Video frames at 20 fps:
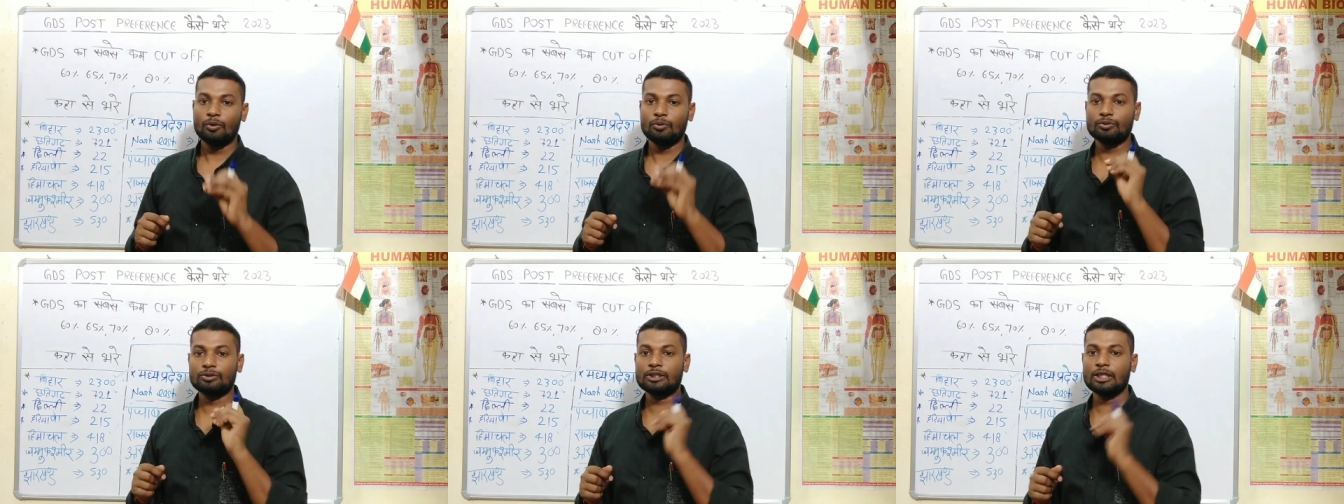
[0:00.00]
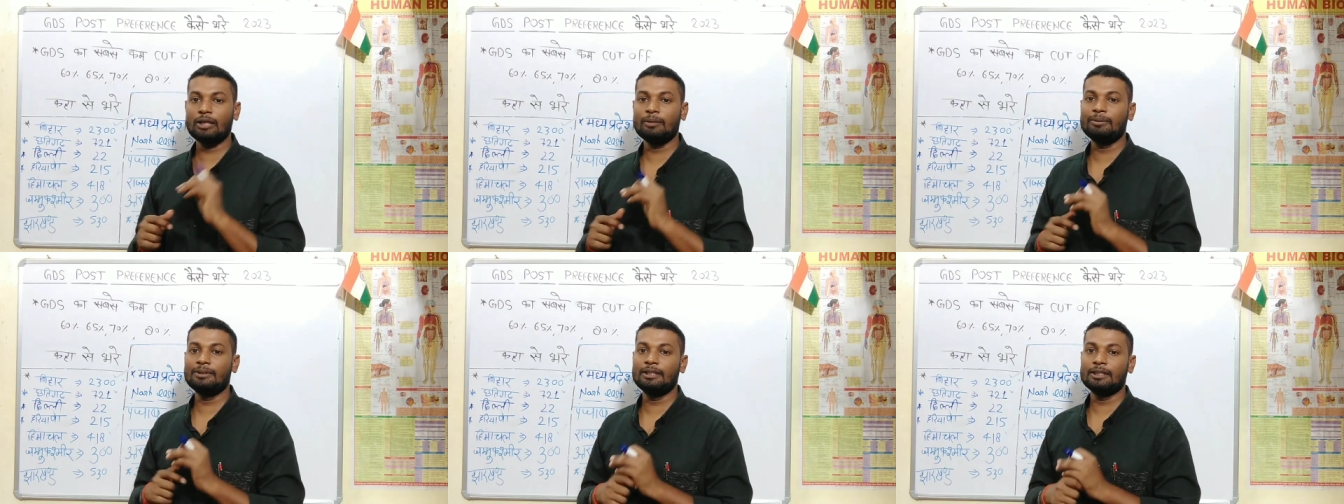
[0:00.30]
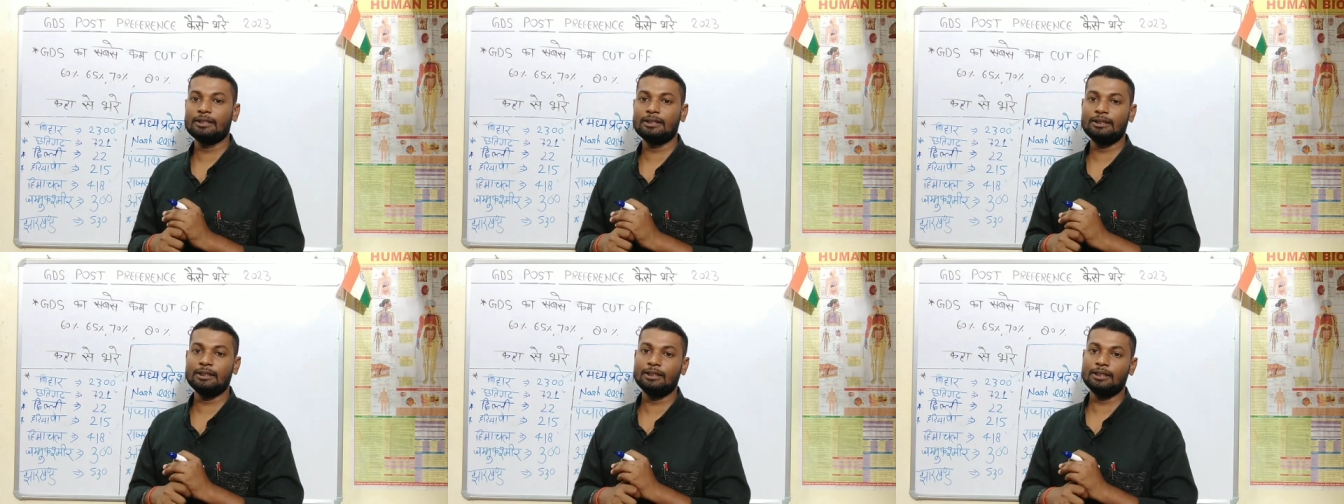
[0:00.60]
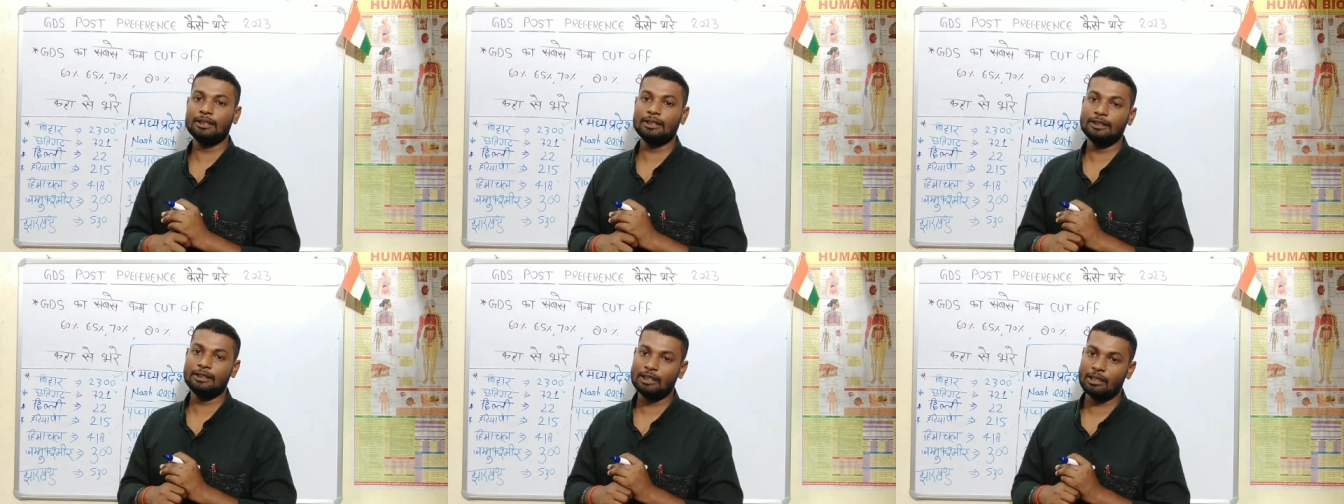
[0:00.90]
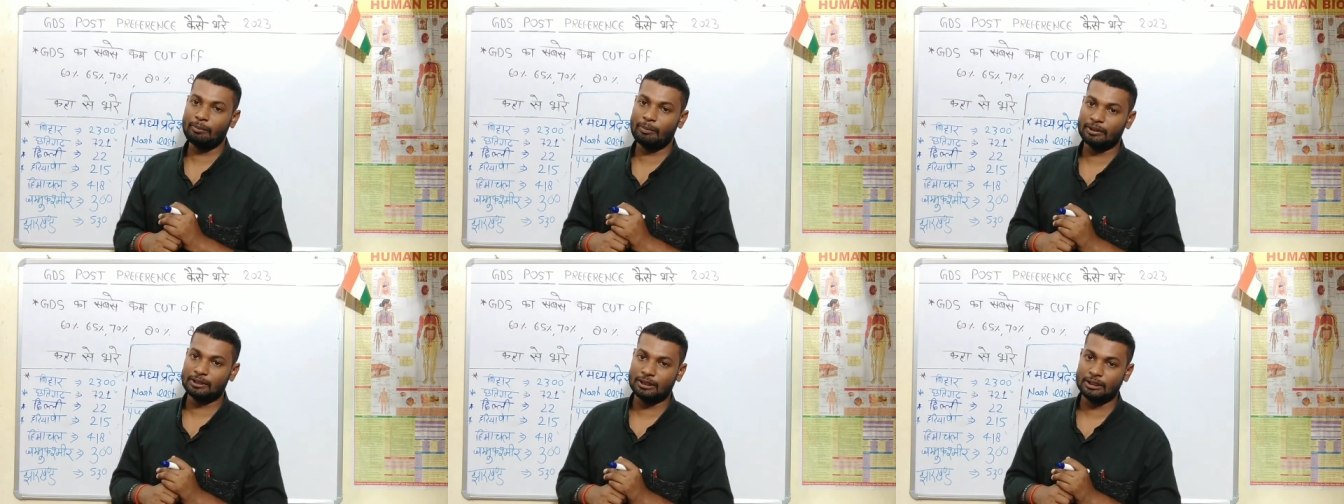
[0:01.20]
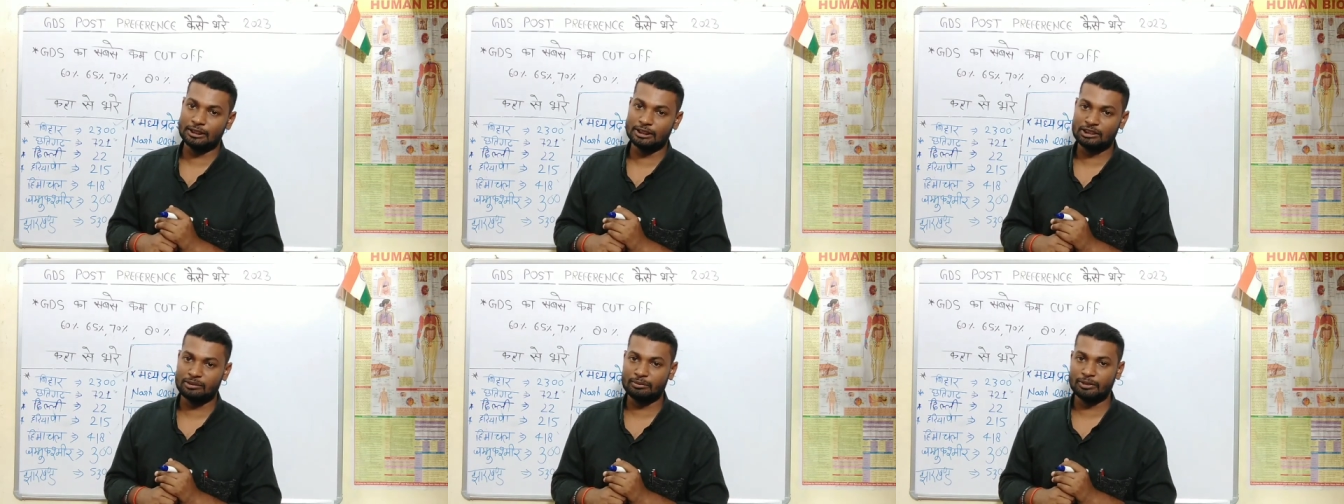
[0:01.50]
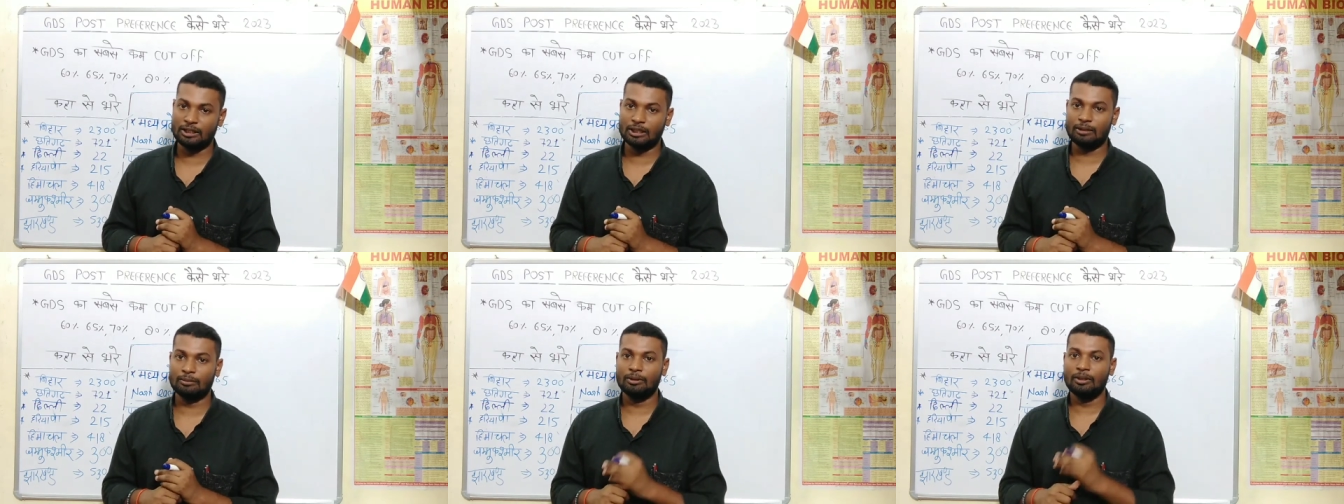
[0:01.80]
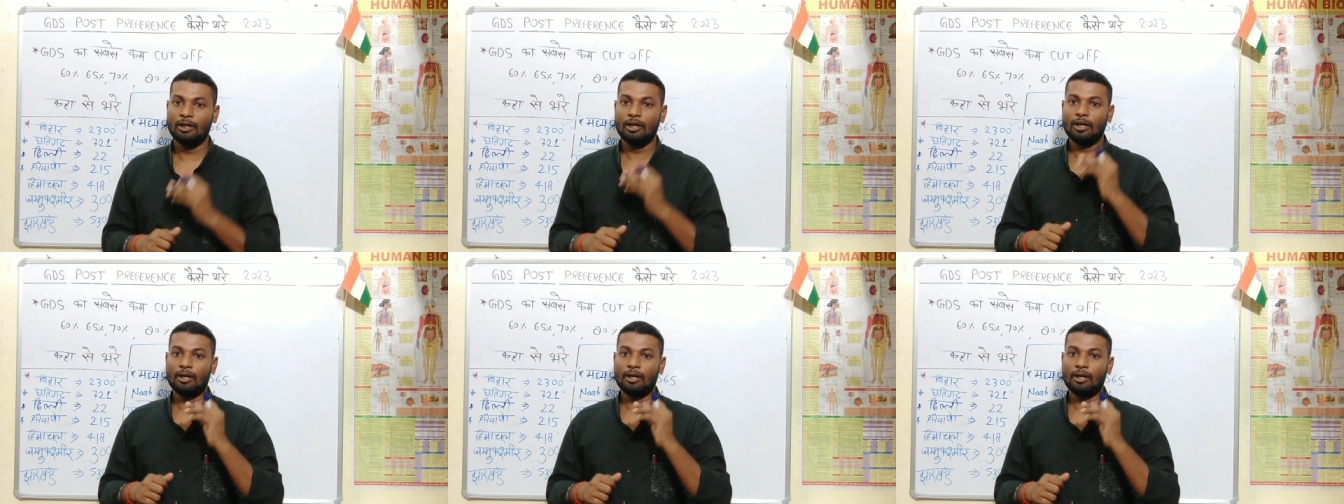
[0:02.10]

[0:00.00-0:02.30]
उसका भी देखिए नहीं आ पाता लिस्ट में नाम